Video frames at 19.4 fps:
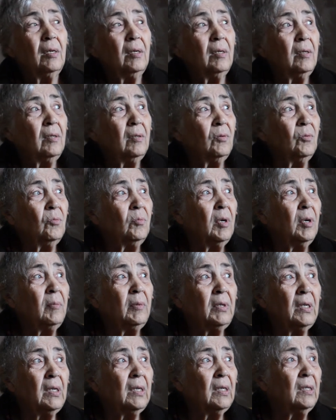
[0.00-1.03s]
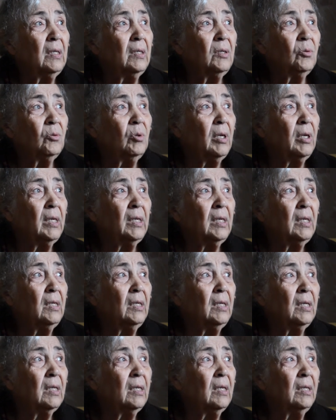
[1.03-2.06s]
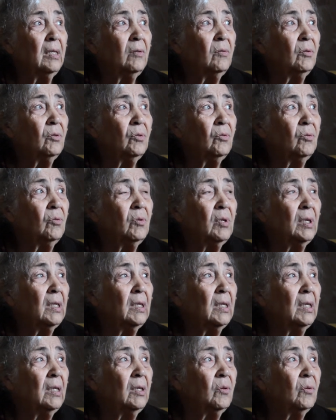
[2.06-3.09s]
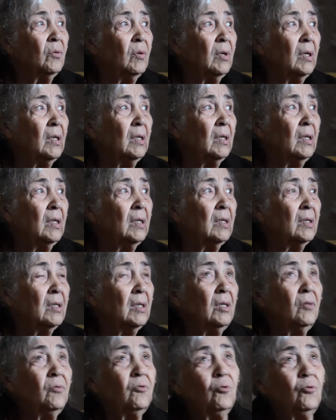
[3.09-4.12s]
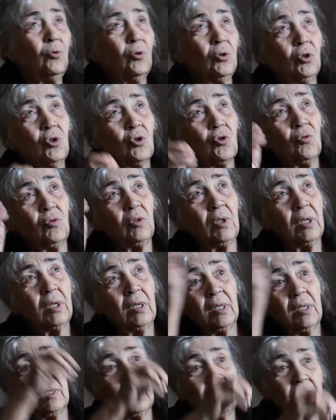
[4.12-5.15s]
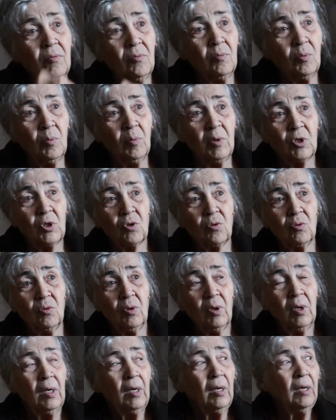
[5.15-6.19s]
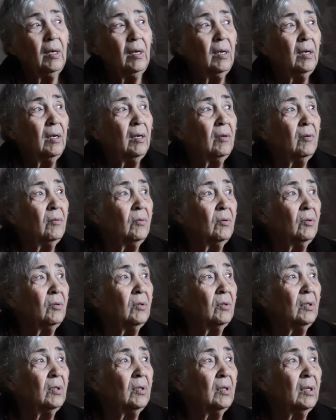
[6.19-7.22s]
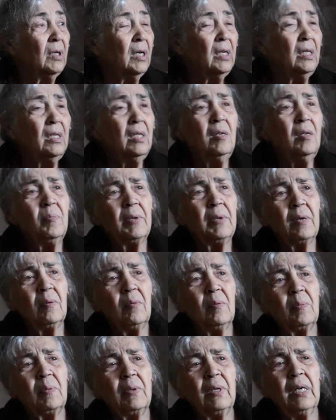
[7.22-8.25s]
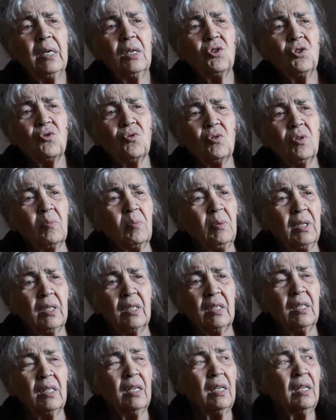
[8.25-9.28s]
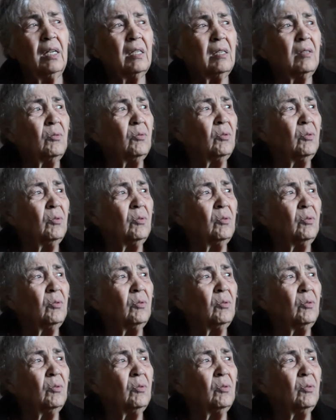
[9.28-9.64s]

Ну, мама никогда, то ли она не догадывалась, но никогда не ругала нас. И форточку так раз, и в бумажку. Вот. Они прямо плачут и благодарят.